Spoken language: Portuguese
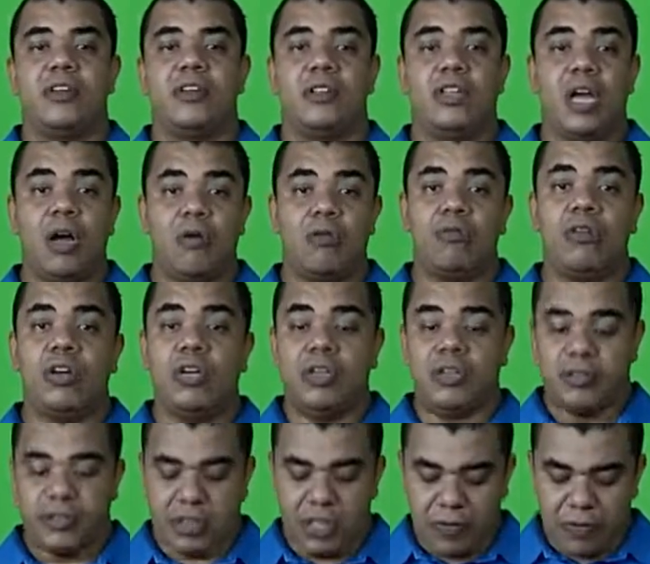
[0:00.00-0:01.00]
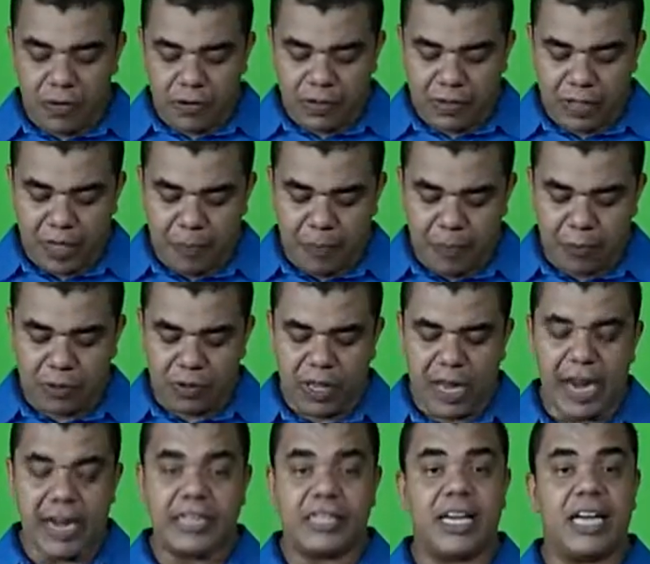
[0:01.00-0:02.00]
Então, se você
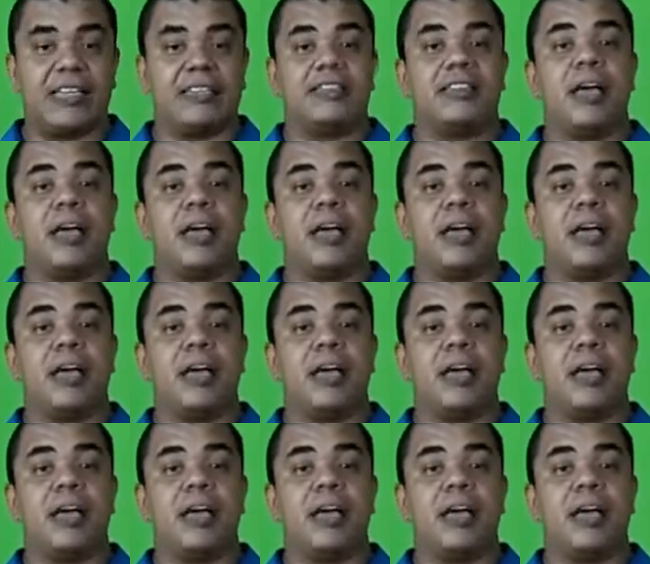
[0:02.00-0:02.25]
puder já